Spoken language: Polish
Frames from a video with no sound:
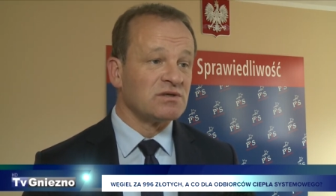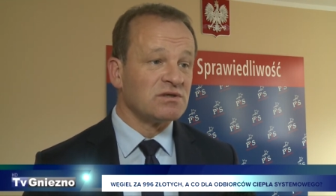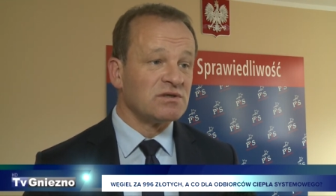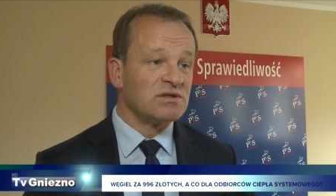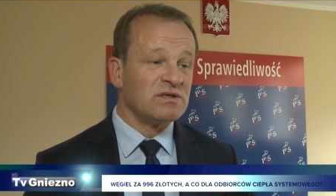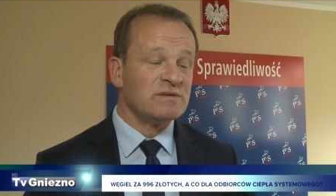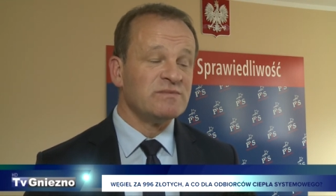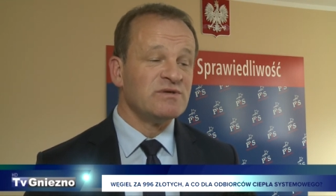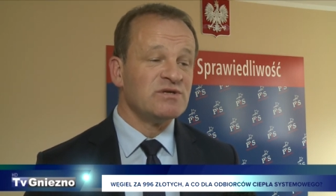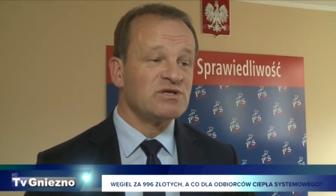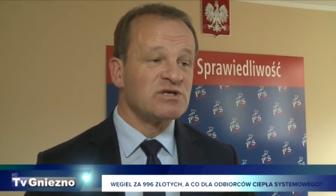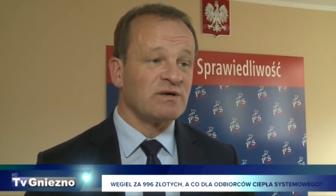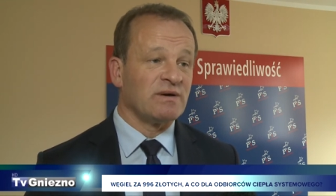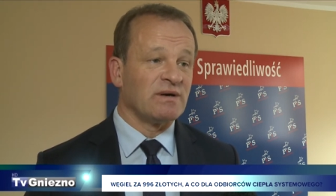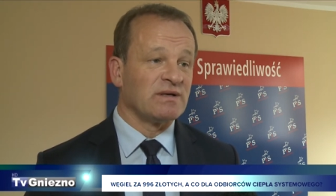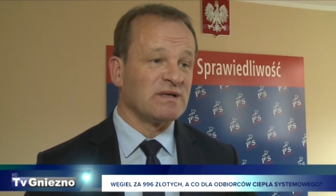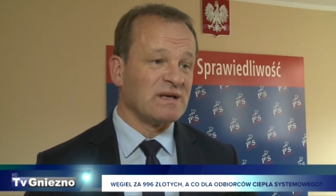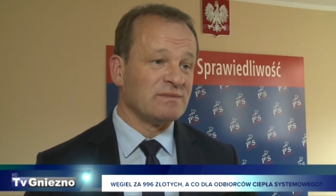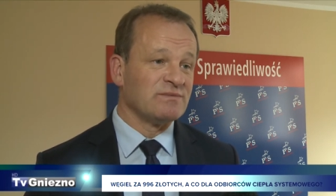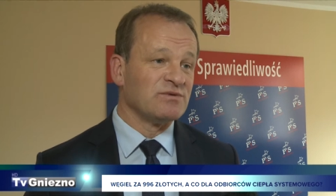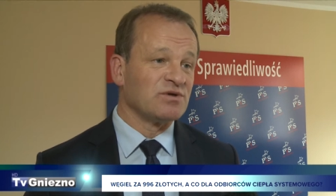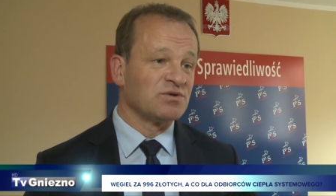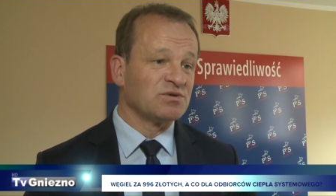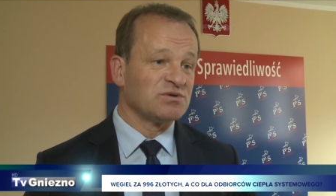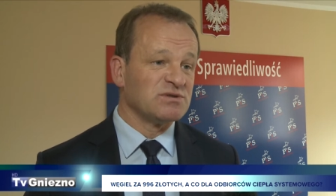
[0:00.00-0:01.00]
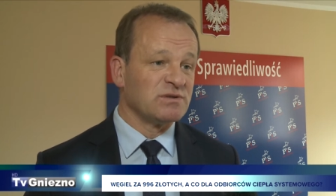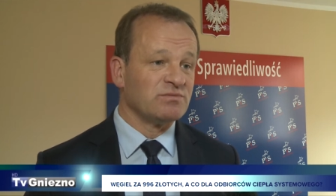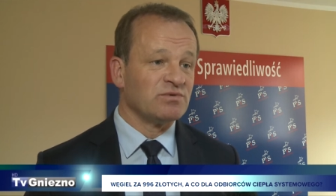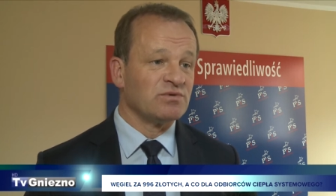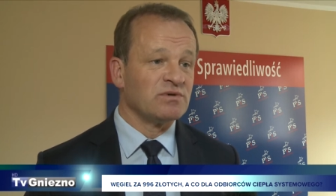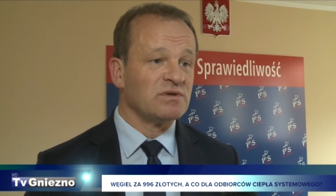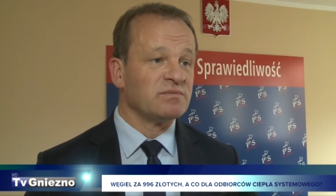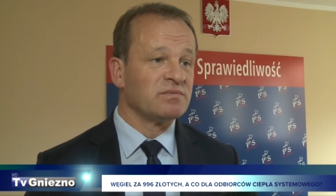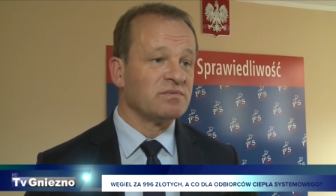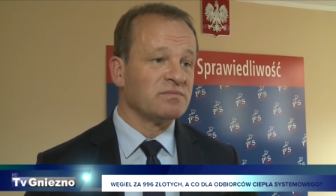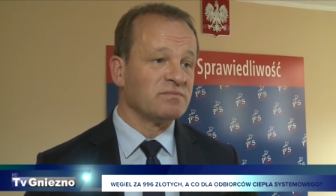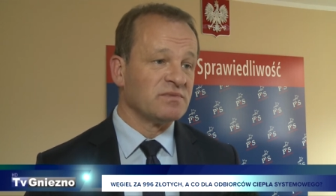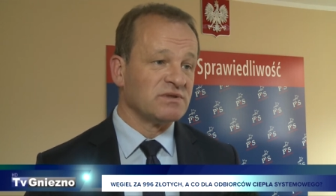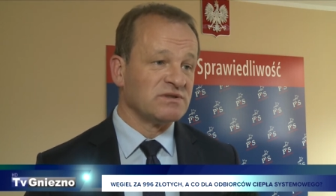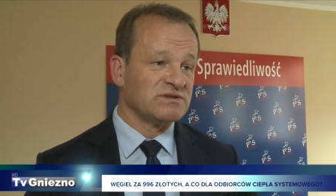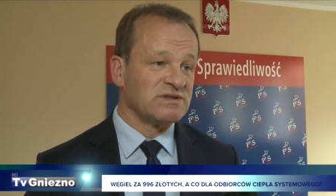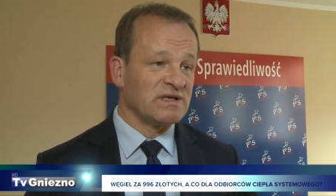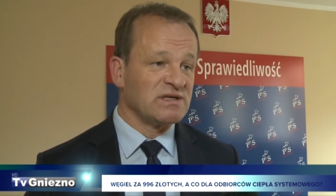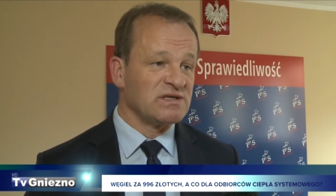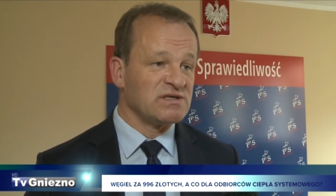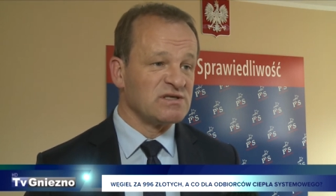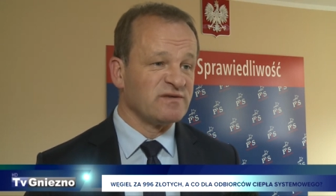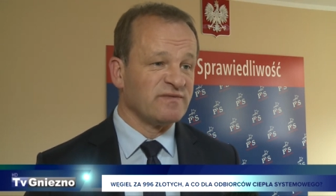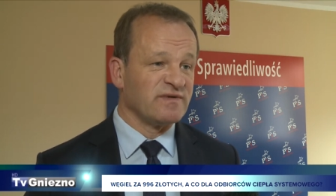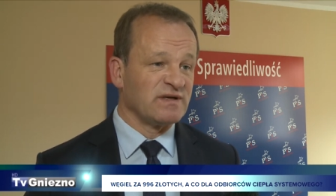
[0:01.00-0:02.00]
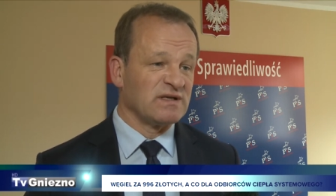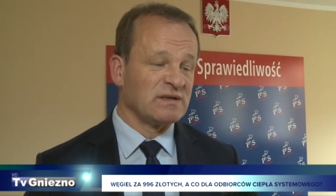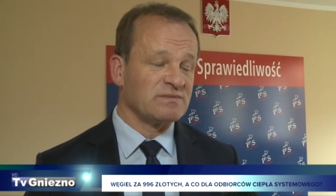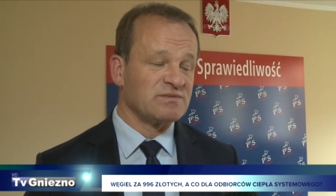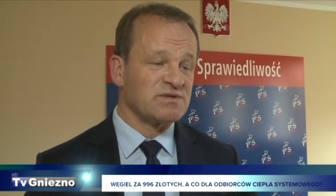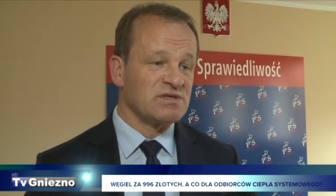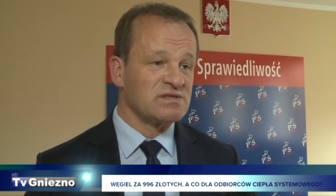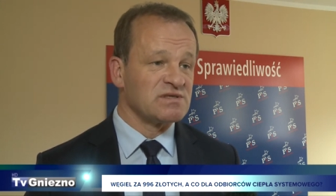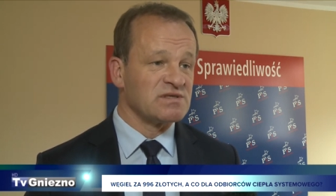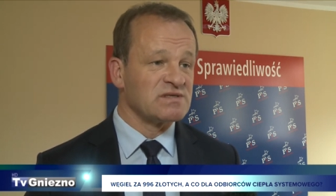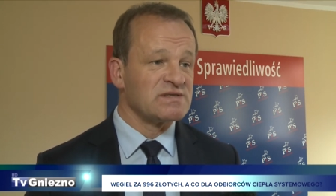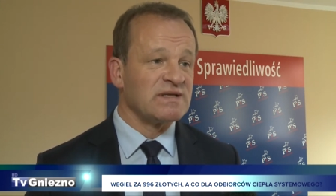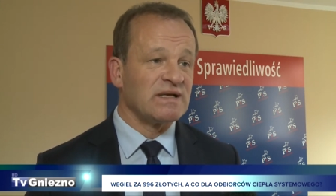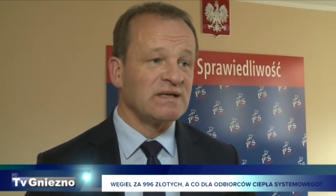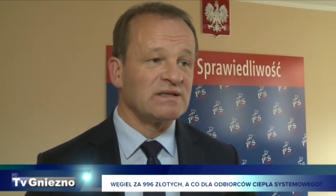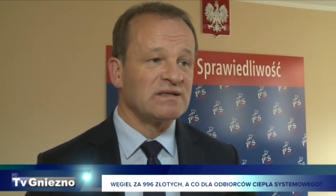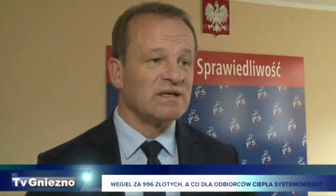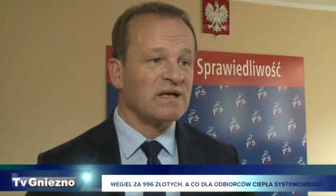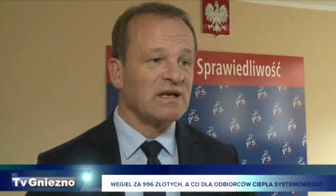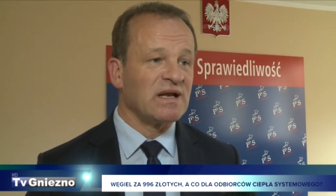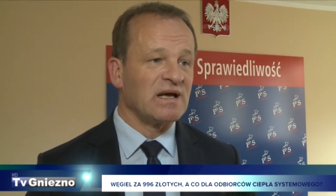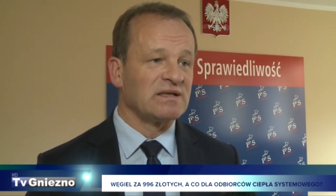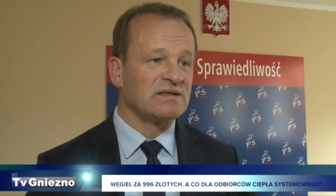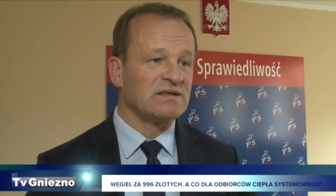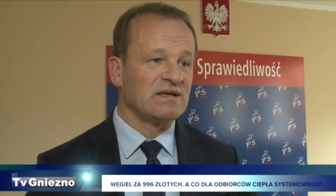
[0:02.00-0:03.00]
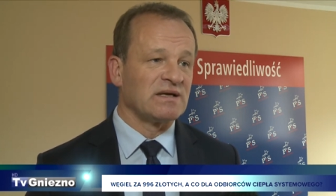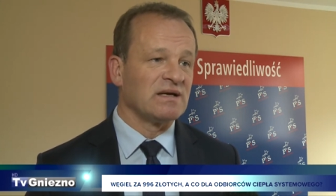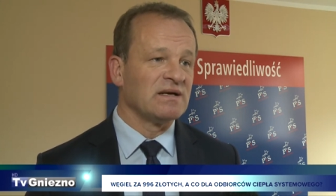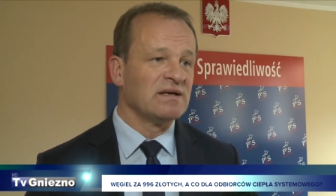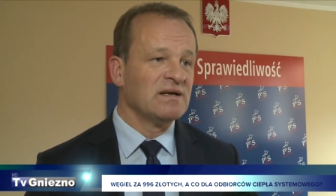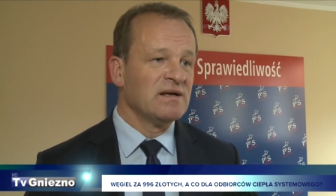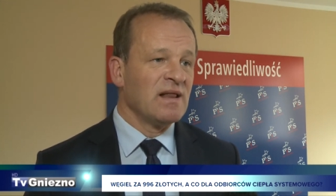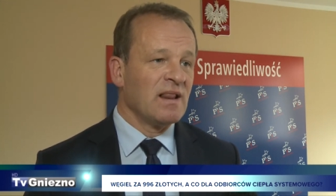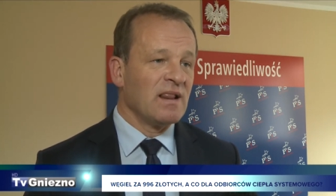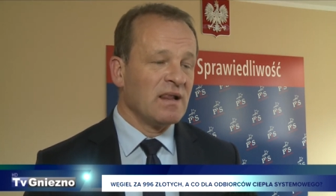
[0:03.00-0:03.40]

tymi działaniami, które były realizowane przez ostatnie lata,